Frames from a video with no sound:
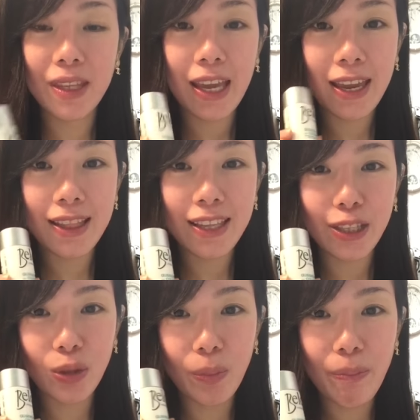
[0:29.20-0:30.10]
And
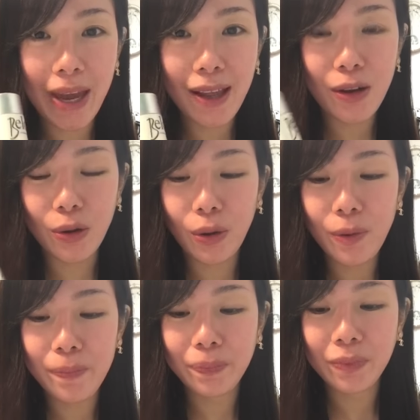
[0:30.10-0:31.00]
itong
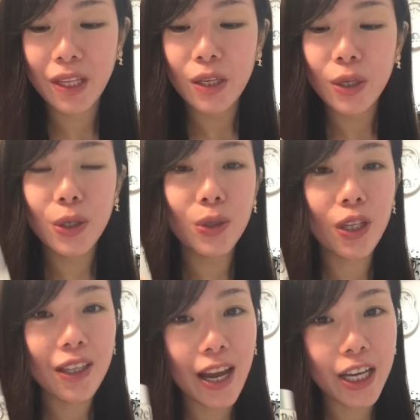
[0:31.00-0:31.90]
Belo
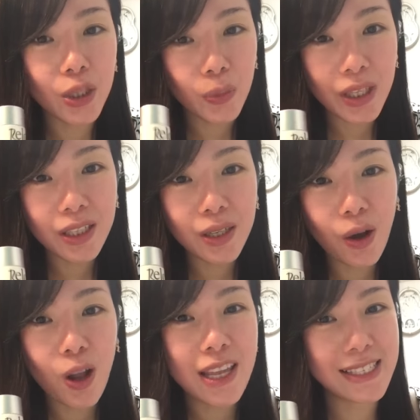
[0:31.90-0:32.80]
glutathione with
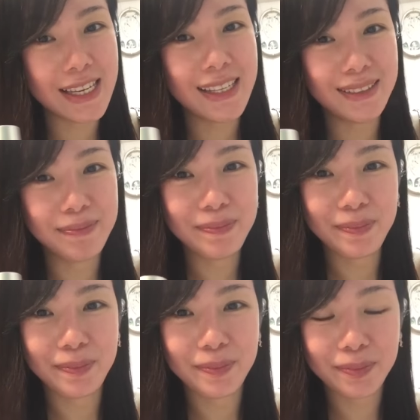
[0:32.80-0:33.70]
collagen.
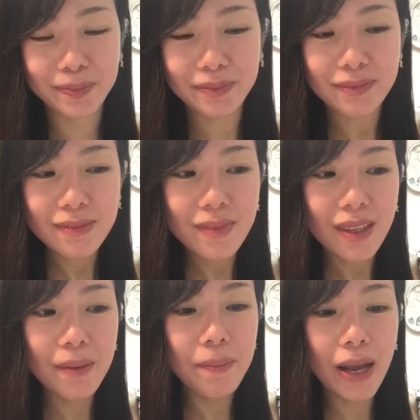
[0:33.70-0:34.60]

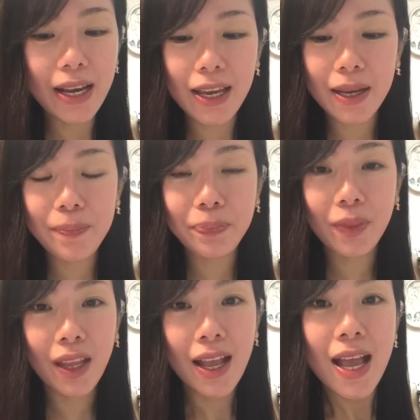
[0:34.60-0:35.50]
Bale,
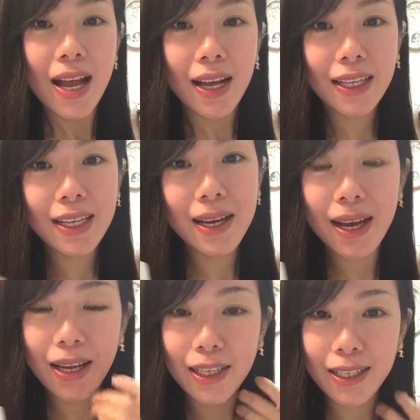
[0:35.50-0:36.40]
ang, gina
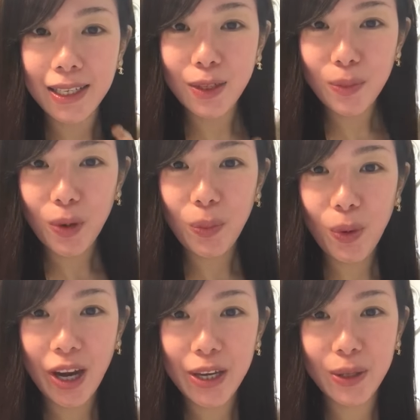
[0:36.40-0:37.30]
ang iniinom ko po
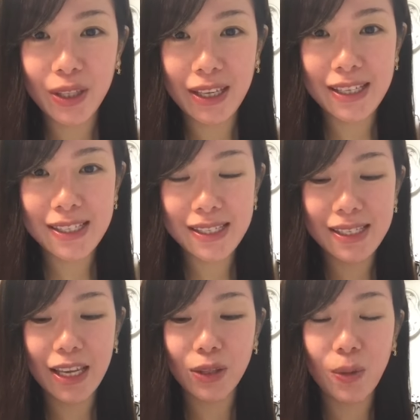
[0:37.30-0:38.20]
ngayon is
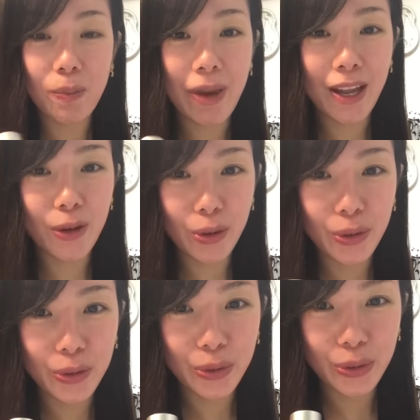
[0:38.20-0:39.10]
itong
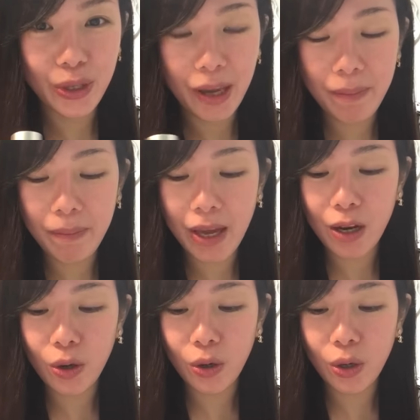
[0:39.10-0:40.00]
Belo.
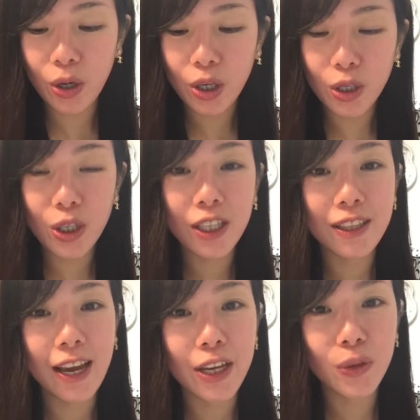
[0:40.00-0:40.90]
Belo
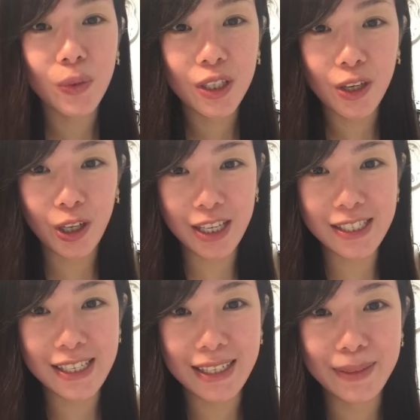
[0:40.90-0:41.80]
glutathione with
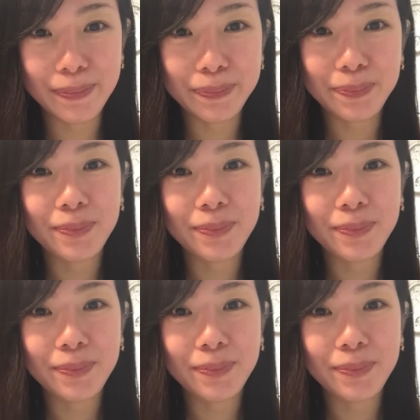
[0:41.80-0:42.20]
collagen.